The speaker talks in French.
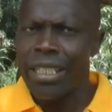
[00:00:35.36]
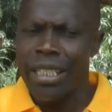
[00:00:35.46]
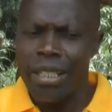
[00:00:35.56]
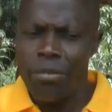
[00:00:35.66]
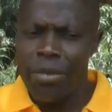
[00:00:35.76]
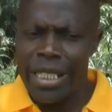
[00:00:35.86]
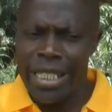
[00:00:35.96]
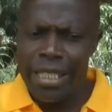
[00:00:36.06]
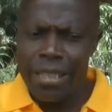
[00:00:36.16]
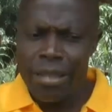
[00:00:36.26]
Il me
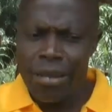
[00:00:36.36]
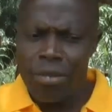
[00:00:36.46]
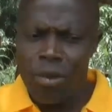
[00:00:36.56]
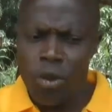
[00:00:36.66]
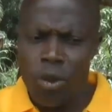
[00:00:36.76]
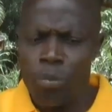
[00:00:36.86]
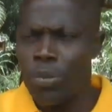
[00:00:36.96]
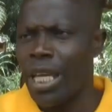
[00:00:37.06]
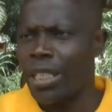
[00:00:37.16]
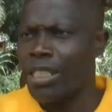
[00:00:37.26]
dit, tonton
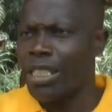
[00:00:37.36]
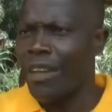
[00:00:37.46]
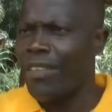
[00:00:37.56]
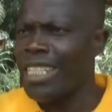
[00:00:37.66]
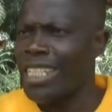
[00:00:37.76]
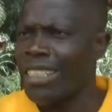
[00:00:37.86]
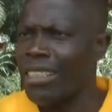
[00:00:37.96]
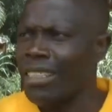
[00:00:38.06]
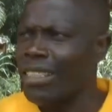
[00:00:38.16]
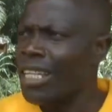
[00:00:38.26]
Pierre, je t'avais dit
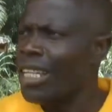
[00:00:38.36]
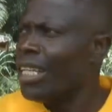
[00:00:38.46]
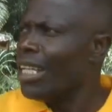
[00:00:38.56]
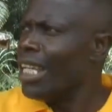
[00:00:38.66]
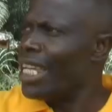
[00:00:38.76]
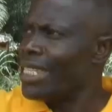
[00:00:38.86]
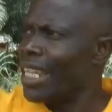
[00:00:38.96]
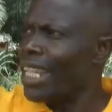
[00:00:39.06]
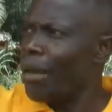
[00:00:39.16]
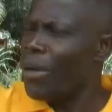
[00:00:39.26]
que les
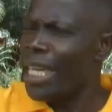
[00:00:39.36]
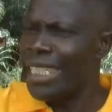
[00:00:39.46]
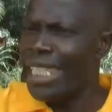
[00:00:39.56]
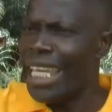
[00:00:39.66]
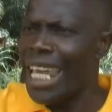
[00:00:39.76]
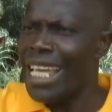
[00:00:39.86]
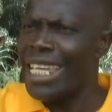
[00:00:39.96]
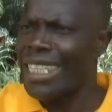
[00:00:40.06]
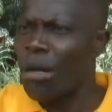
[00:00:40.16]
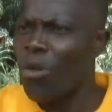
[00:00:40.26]
sein d'abeilles qui est là
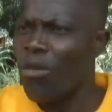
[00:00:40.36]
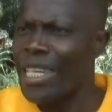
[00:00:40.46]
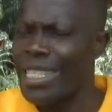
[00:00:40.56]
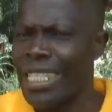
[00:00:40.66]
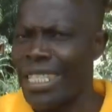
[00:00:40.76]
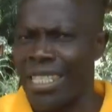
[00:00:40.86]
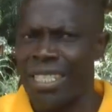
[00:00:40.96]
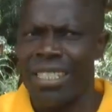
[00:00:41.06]
est un mauvais signe.